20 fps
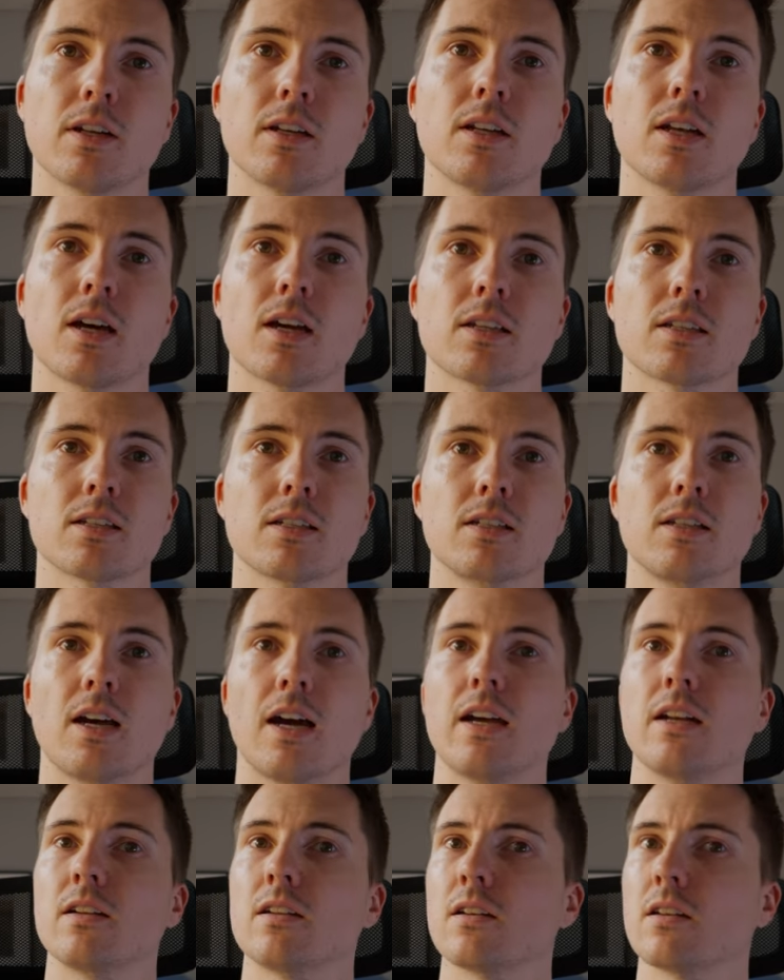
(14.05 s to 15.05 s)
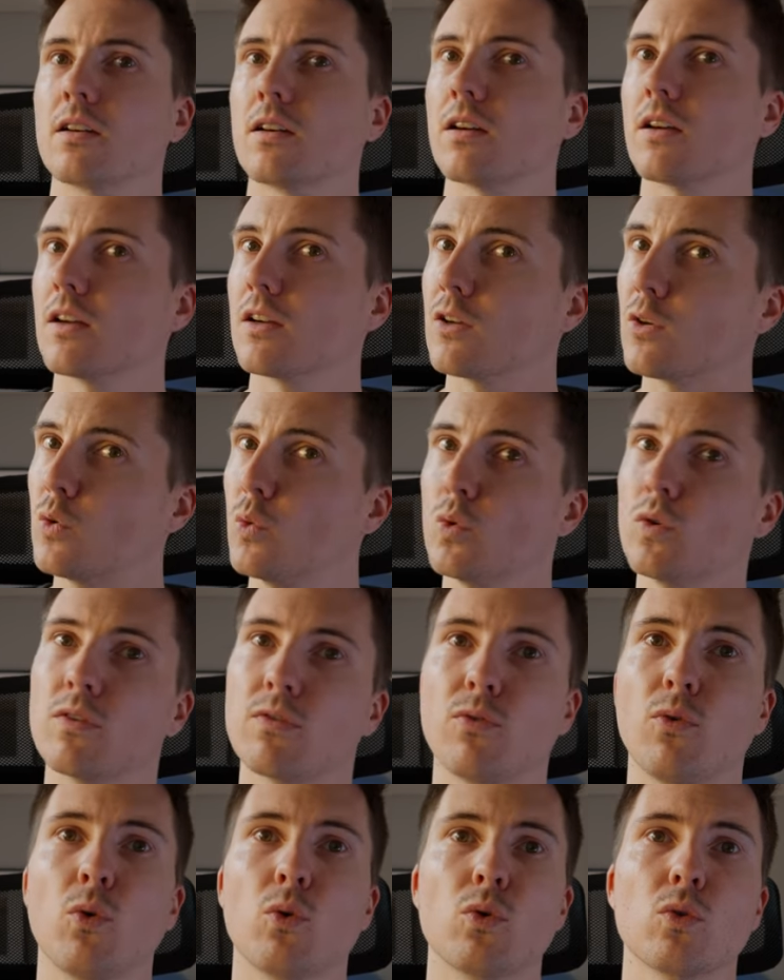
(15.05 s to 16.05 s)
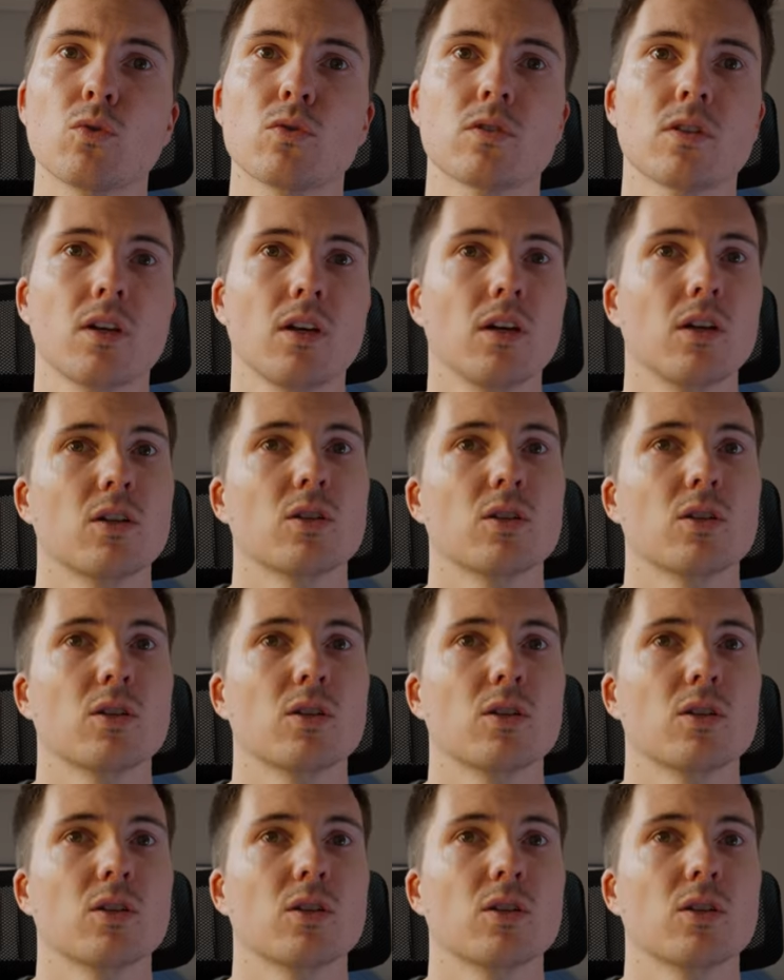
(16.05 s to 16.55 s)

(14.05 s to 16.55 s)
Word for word: dass deine guten Fotos